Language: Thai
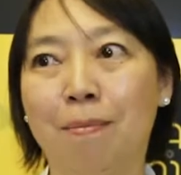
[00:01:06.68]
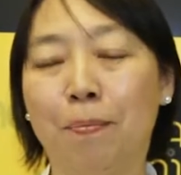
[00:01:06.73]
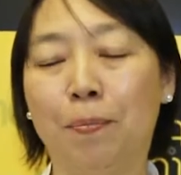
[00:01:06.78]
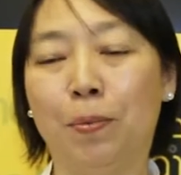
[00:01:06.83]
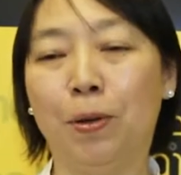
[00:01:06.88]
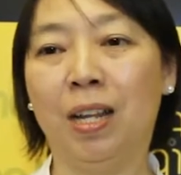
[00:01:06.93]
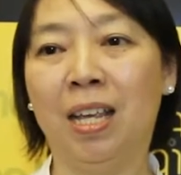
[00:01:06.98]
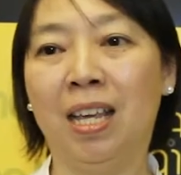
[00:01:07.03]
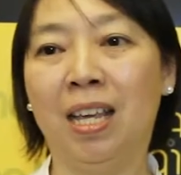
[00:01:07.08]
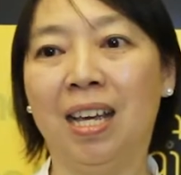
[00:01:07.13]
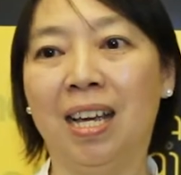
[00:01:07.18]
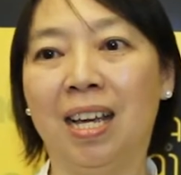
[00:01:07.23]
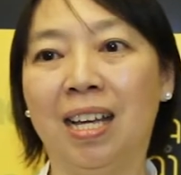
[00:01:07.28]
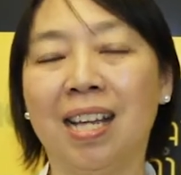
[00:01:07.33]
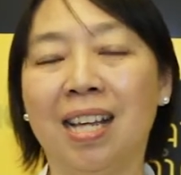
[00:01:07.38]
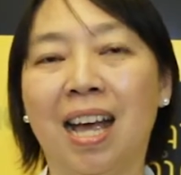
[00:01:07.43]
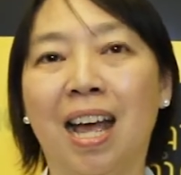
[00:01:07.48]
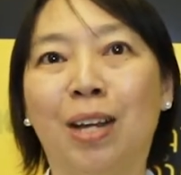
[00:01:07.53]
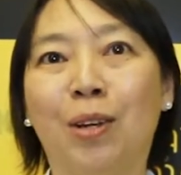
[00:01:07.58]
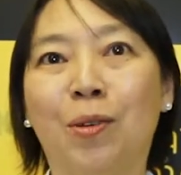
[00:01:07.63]
พอดีอา
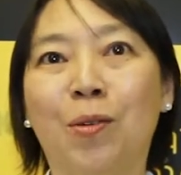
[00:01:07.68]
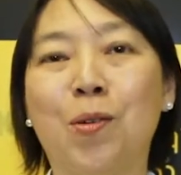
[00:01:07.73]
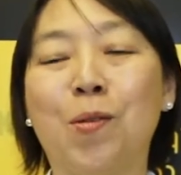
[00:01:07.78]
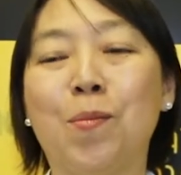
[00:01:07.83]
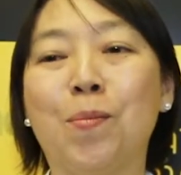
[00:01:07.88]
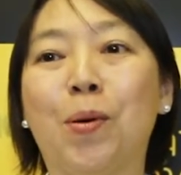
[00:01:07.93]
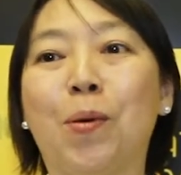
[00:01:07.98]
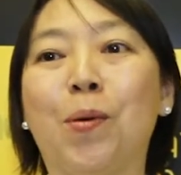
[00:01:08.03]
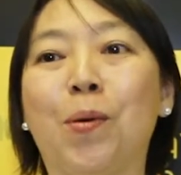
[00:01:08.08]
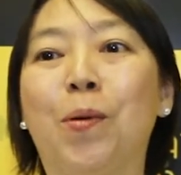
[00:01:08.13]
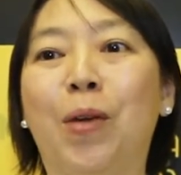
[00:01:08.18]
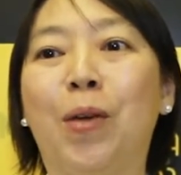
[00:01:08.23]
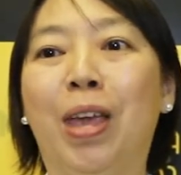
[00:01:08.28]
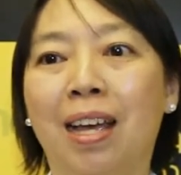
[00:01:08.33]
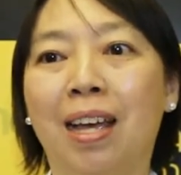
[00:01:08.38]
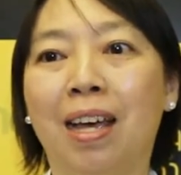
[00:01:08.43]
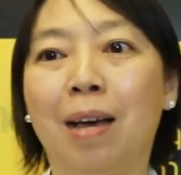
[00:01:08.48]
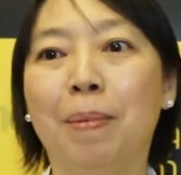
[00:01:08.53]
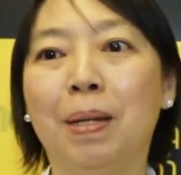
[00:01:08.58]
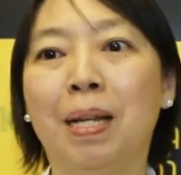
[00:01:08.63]
จารย์โทรมาคุย
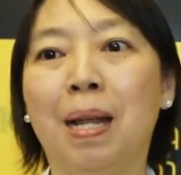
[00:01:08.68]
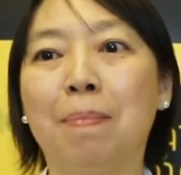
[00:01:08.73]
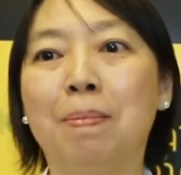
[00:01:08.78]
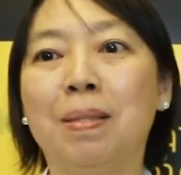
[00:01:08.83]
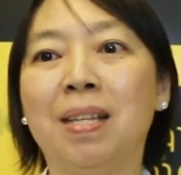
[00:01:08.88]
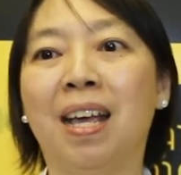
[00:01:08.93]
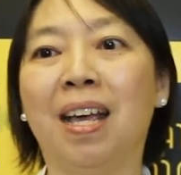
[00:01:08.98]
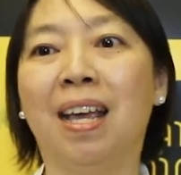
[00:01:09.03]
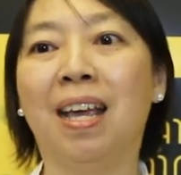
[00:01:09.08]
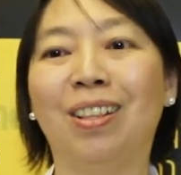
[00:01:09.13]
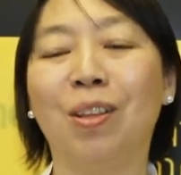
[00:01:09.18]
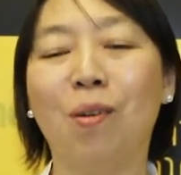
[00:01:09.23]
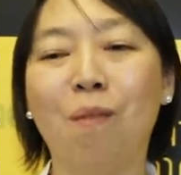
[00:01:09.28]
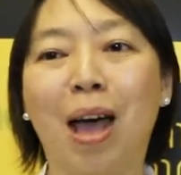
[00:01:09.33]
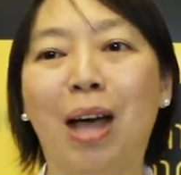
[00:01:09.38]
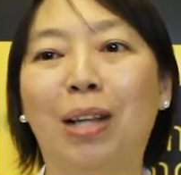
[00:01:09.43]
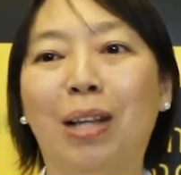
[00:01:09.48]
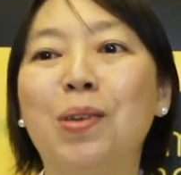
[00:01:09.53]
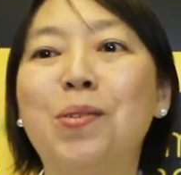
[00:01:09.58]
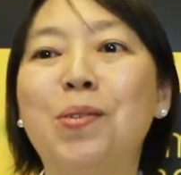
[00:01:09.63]
ก็ประทับใจระห
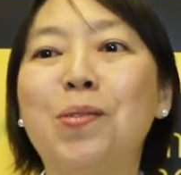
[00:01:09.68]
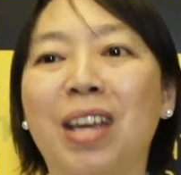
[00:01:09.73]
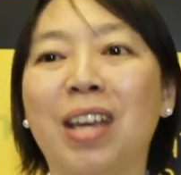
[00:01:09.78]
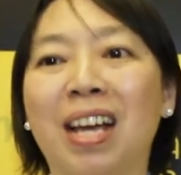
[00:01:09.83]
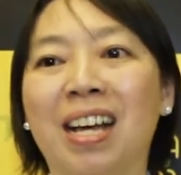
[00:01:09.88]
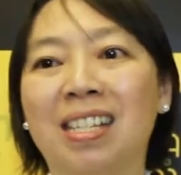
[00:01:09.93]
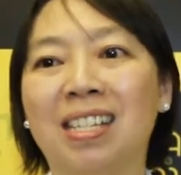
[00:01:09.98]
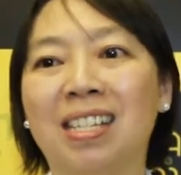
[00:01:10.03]
ว่างที่คุยกับอา